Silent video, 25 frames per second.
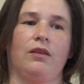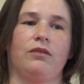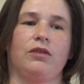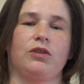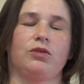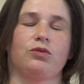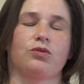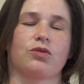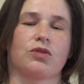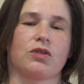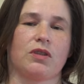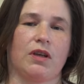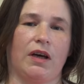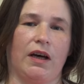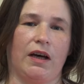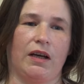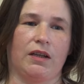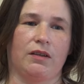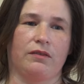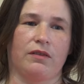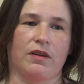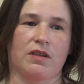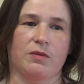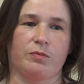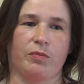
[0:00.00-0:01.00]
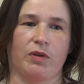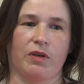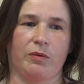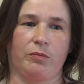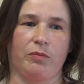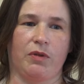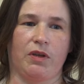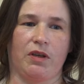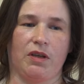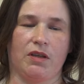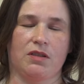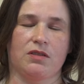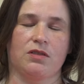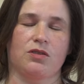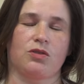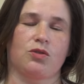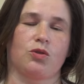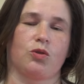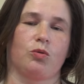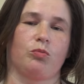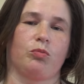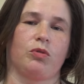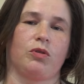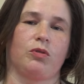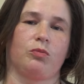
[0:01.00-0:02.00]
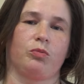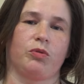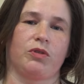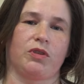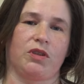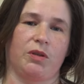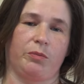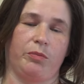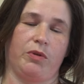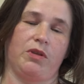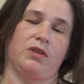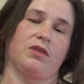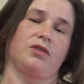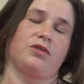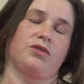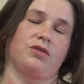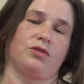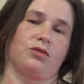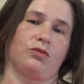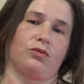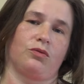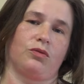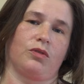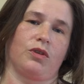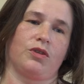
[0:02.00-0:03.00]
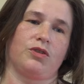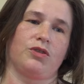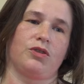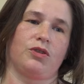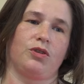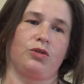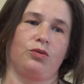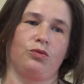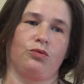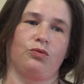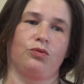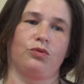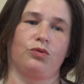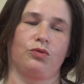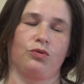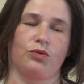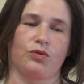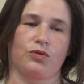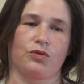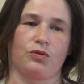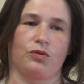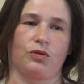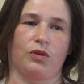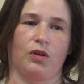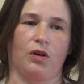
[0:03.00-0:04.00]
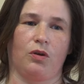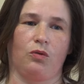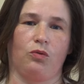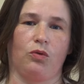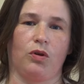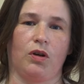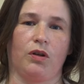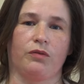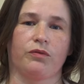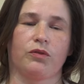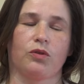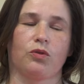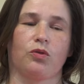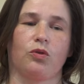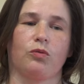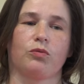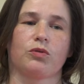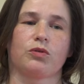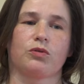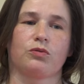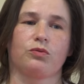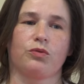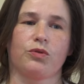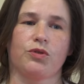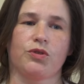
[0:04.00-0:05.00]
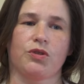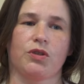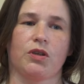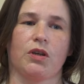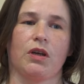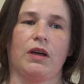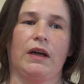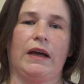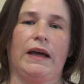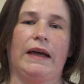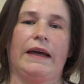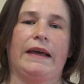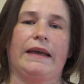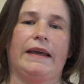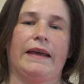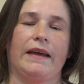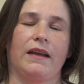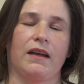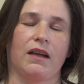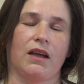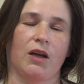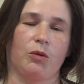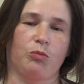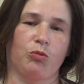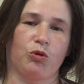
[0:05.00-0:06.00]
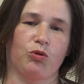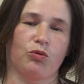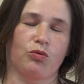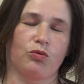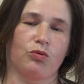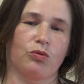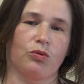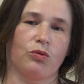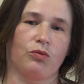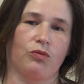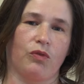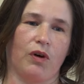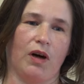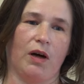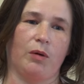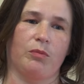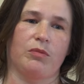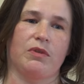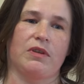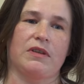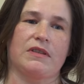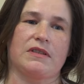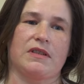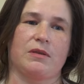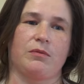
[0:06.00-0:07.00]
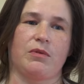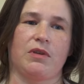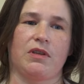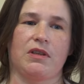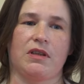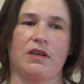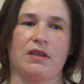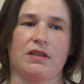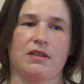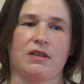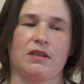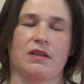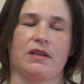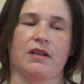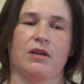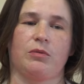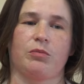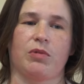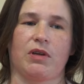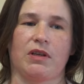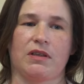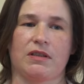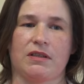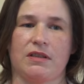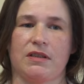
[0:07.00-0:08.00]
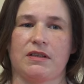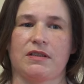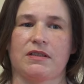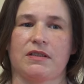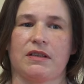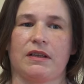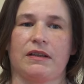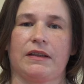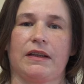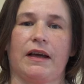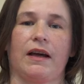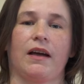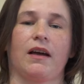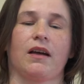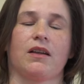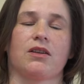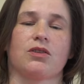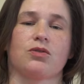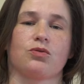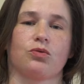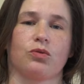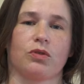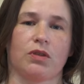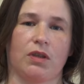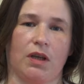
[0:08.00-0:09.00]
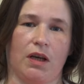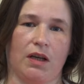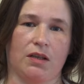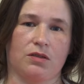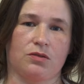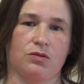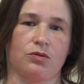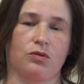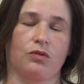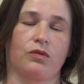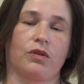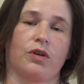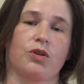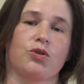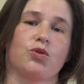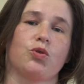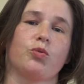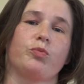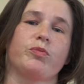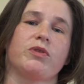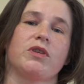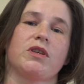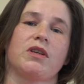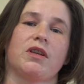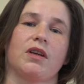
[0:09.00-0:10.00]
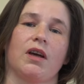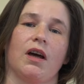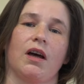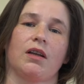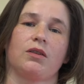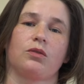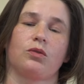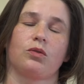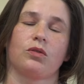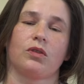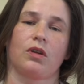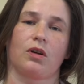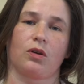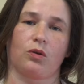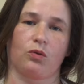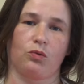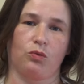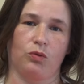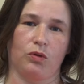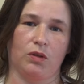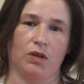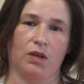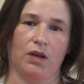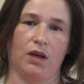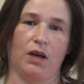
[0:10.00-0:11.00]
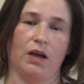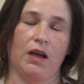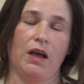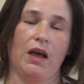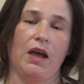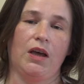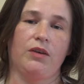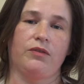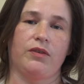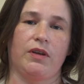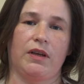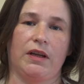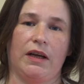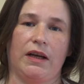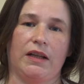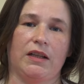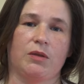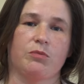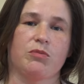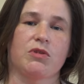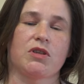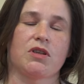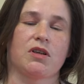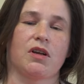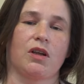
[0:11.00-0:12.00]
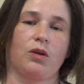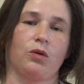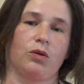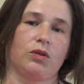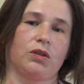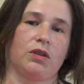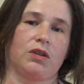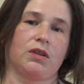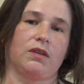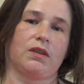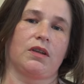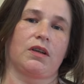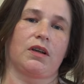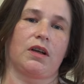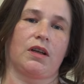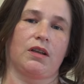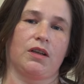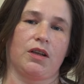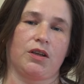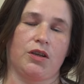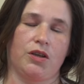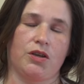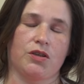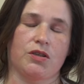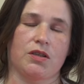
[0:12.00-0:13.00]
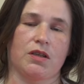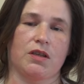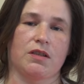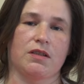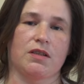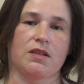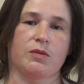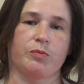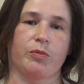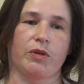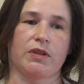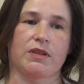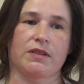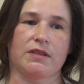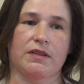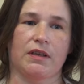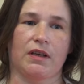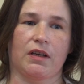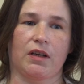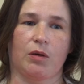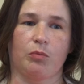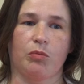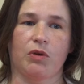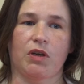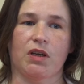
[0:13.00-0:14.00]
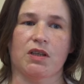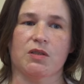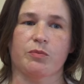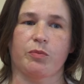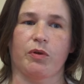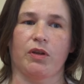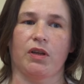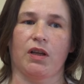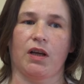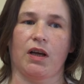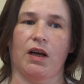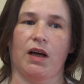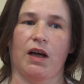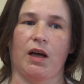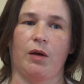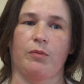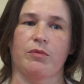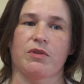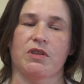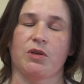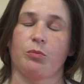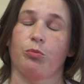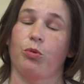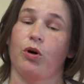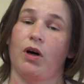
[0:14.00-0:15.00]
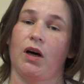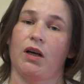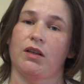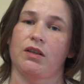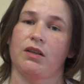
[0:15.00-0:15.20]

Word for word: вынуждает вас похмелиться, чтобы употребить очередную дозу алкоголя. В таком случае я рекомендую вам незамедлительно обратиться на консультацию к врачу-психиатру нарколога филиала Межрайонный наркологический диспансер. Мы располагаемся по